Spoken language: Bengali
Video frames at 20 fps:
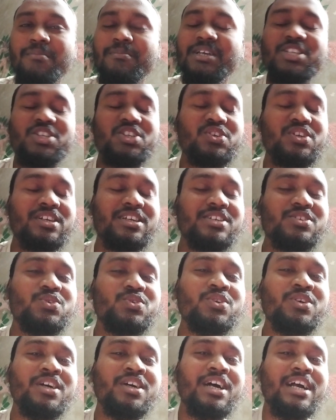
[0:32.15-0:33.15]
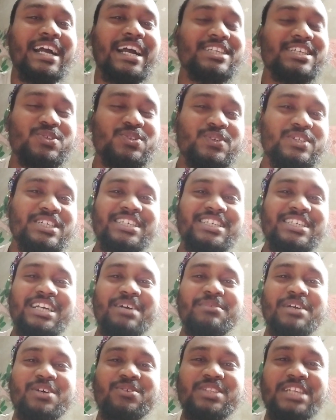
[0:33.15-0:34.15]
বেশ কিছু কাজ রয়েছে সেটা
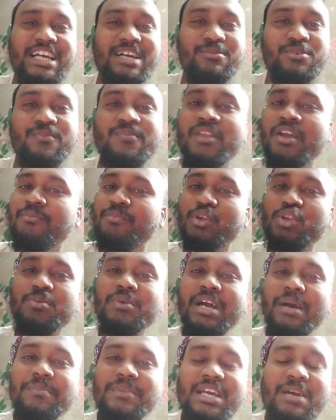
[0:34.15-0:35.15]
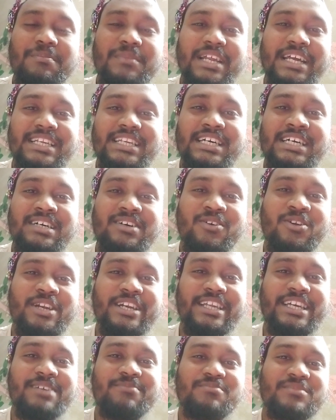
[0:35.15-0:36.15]
আমি এখন দেখাবো প্রথমে আপনি আপনার একটা
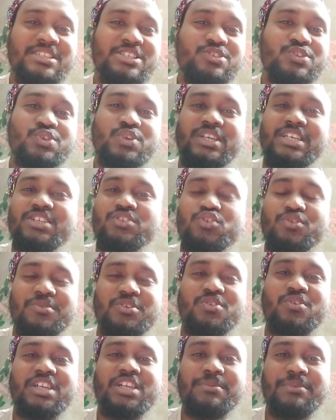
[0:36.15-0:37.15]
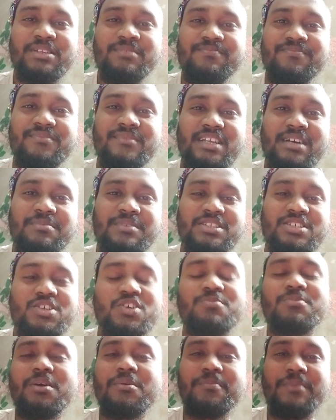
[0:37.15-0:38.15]
অলরেডি নিজস্ব একটা ছবি তুলে নেবেন আপনি
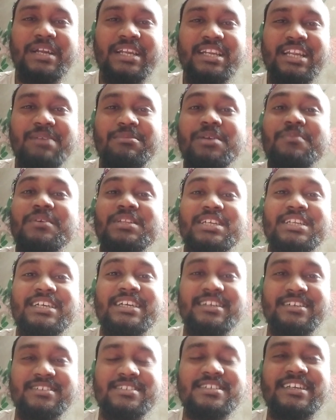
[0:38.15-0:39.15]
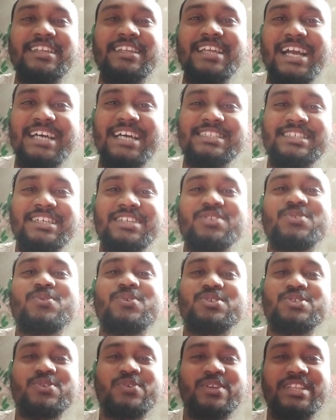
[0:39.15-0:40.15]
যেরকমভাবে পারেন আমি আপনাদেরকে স্ক্রিনে দেখাচ্ছি একটু
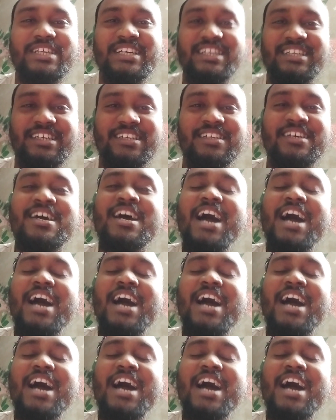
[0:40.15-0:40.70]
কষ্ট করে দেখি